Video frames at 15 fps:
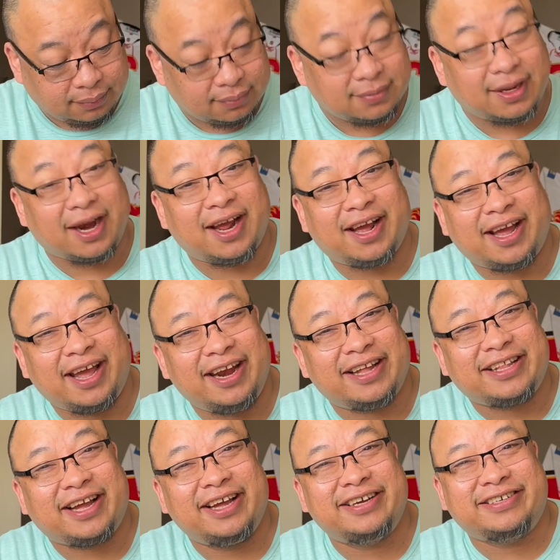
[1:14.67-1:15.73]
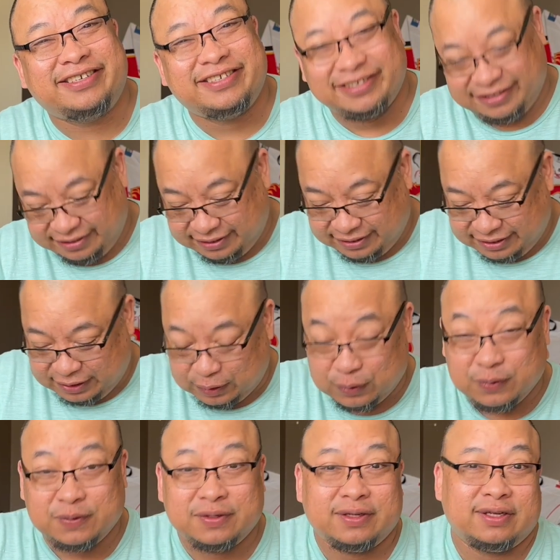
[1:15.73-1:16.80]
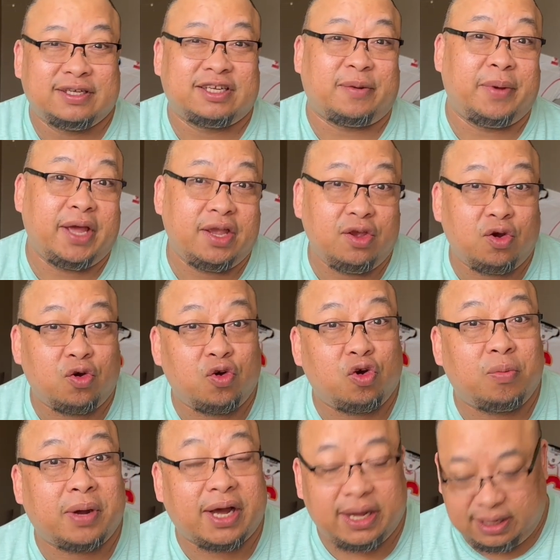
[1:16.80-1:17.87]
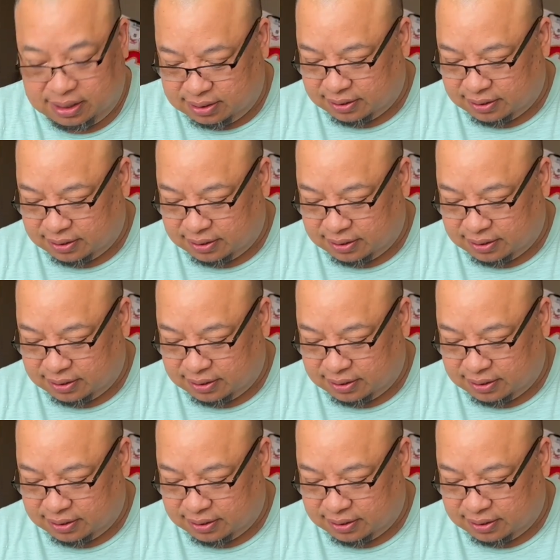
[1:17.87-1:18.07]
Tara, kain na tayo. Sabayan niyo akong kumain.